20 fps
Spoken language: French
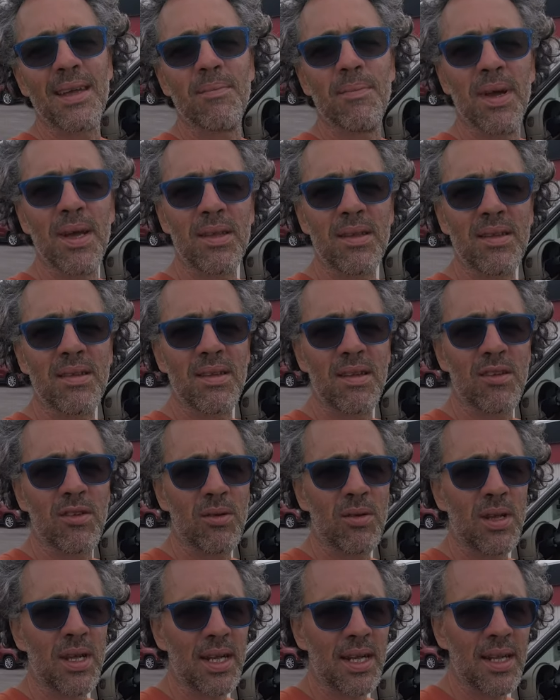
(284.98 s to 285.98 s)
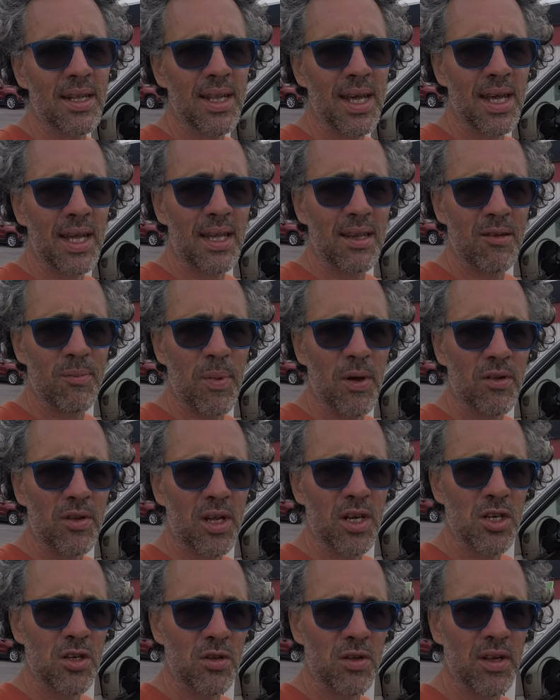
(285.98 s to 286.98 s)
Ouais, tu sais, c'est ça. Il était temps qu'il se passe
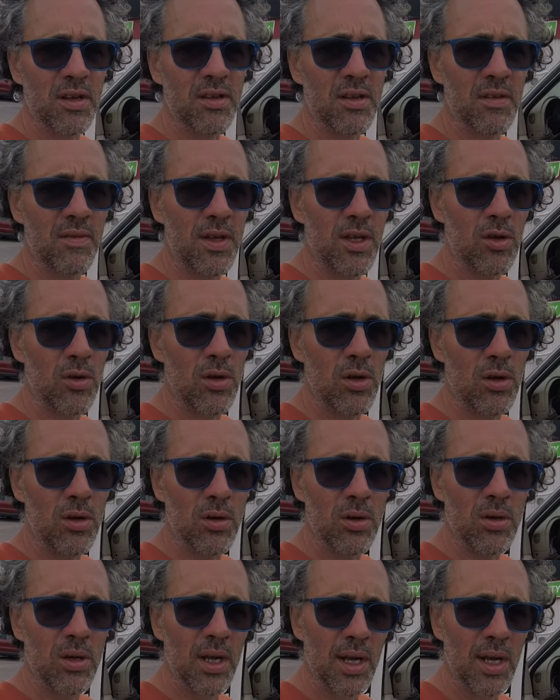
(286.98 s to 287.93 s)
quelque chose avec ce véhicule-là.